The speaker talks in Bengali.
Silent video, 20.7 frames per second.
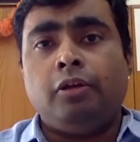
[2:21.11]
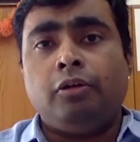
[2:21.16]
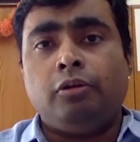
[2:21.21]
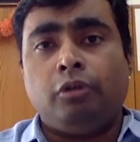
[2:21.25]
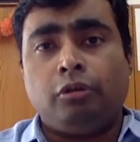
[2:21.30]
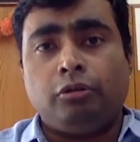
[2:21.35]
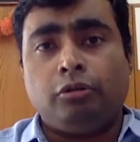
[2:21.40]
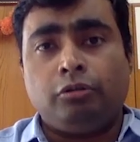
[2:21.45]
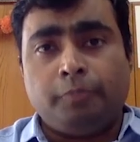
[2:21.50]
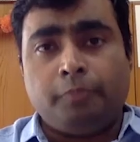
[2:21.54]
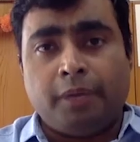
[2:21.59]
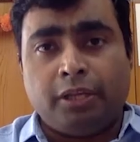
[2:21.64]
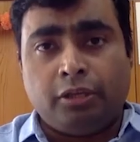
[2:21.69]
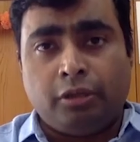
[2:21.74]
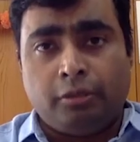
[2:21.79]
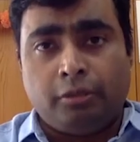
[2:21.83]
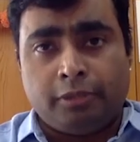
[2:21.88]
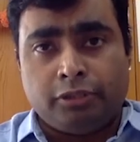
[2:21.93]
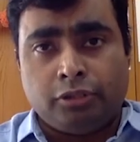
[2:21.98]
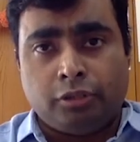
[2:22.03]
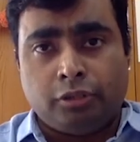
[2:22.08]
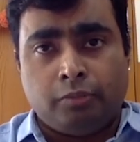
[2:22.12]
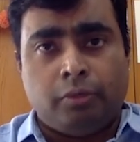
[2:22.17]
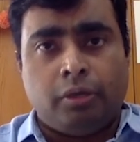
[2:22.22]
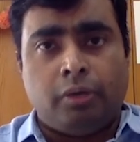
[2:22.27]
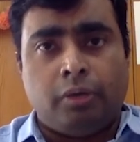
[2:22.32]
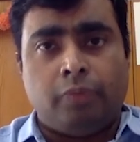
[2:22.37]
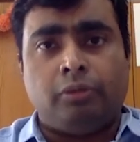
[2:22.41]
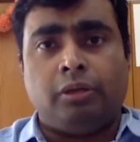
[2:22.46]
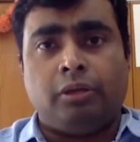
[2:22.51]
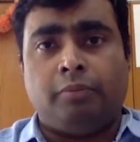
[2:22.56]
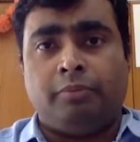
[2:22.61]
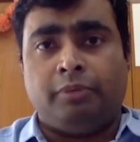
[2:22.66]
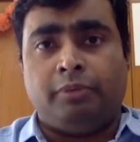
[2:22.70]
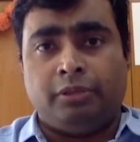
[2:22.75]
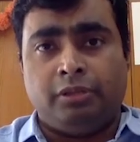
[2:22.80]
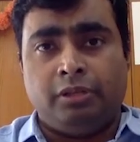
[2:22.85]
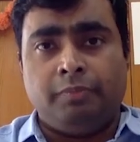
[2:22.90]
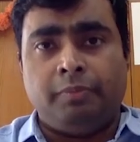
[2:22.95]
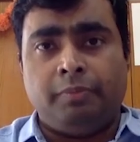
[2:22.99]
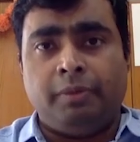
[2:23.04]
রক্তপাত হবার সম্ভাবনা
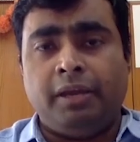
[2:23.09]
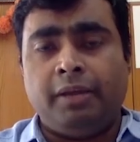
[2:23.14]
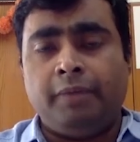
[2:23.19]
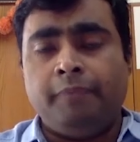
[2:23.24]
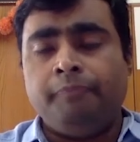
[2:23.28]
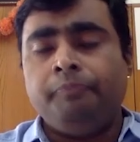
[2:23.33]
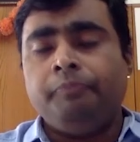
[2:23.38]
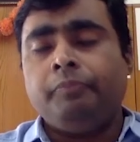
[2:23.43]
বৃদ্ধি পায়